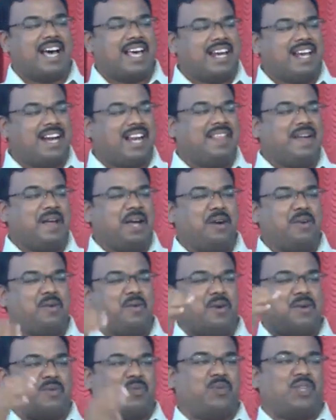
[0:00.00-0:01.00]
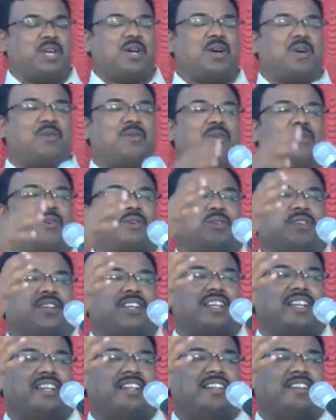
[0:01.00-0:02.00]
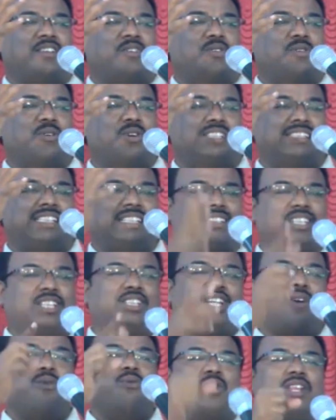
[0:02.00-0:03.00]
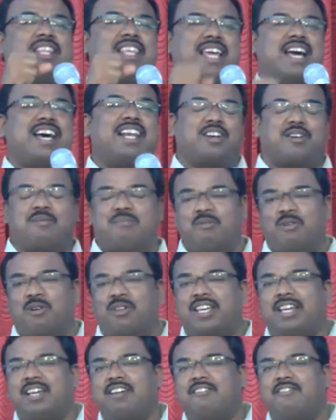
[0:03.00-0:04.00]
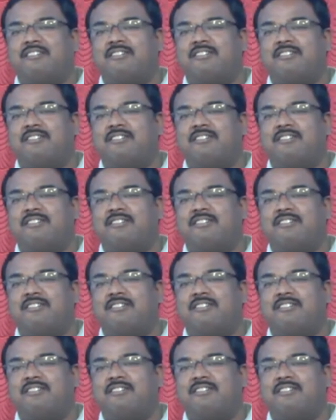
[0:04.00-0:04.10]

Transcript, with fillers: அதனால தான் ஒரு ஒரு ஒரு சித்தத்தில் உறுதியாக இருக்கும்போது